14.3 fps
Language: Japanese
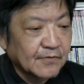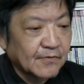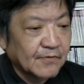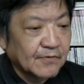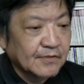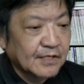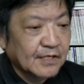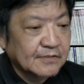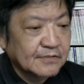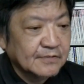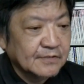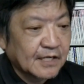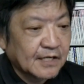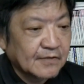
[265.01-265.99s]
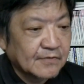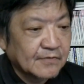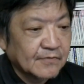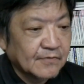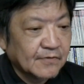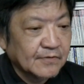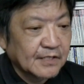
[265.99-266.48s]
音楽学
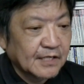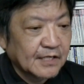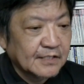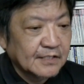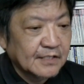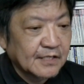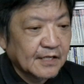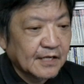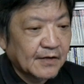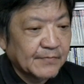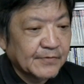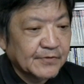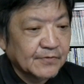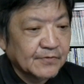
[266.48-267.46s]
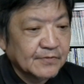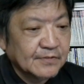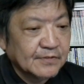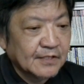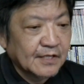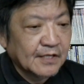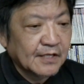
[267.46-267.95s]
校内ではびこっ
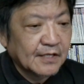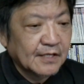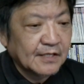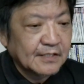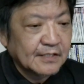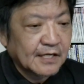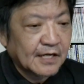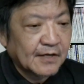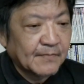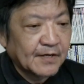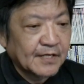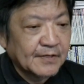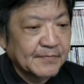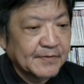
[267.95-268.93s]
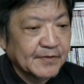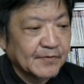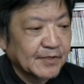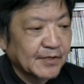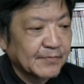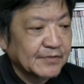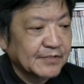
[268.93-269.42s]
ていたあまりに
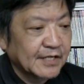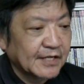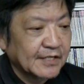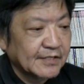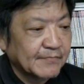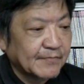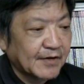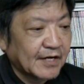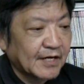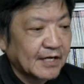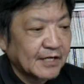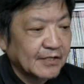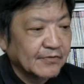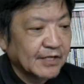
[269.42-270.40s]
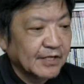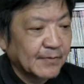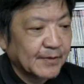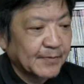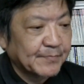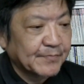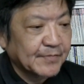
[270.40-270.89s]
も根深いパワハラの闇